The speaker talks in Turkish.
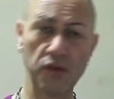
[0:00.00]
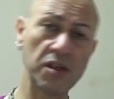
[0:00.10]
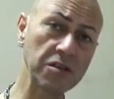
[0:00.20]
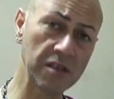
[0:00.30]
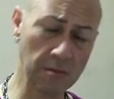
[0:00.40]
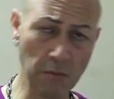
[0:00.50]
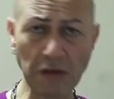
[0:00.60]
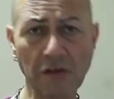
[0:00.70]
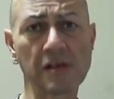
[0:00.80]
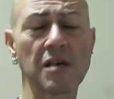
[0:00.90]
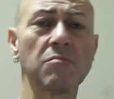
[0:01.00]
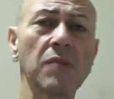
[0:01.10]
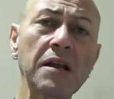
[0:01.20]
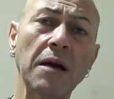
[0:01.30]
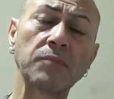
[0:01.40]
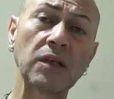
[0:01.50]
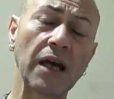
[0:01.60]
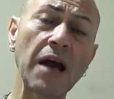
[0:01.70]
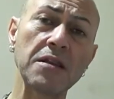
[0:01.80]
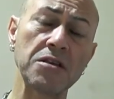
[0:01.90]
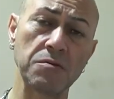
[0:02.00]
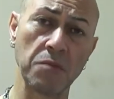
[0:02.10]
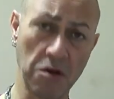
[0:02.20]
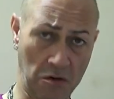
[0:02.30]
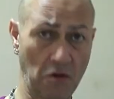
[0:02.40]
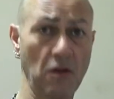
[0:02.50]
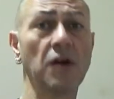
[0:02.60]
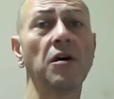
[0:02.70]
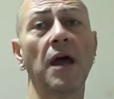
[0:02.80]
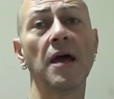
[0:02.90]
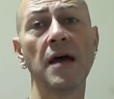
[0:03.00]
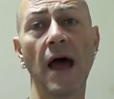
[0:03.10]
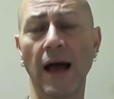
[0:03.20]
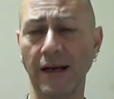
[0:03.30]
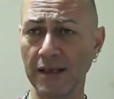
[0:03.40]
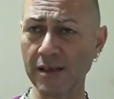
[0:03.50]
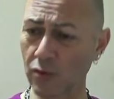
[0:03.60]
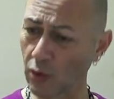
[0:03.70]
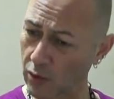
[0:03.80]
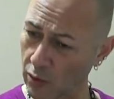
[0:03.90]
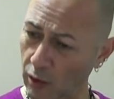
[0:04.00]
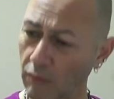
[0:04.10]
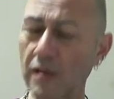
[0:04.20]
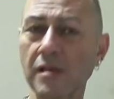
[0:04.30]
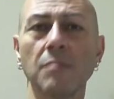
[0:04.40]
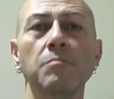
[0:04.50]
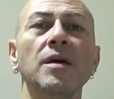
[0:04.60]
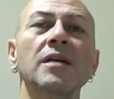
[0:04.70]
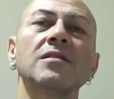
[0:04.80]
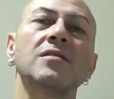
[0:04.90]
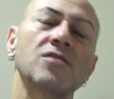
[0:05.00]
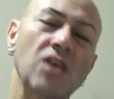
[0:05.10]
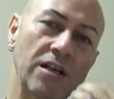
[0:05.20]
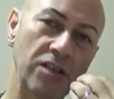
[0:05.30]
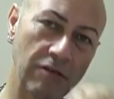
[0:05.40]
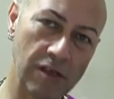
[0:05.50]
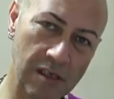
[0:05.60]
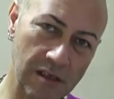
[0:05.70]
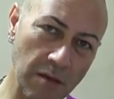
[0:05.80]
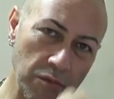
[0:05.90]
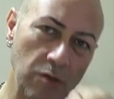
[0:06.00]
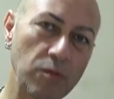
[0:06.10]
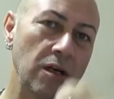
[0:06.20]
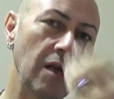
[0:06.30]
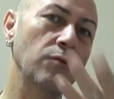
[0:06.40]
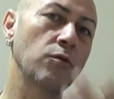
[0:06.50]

biz ne çizimler tasarımlar yaptık kardeş. Ona göre herkes dostluk ve samimiyet çerçevesinde birbiriyle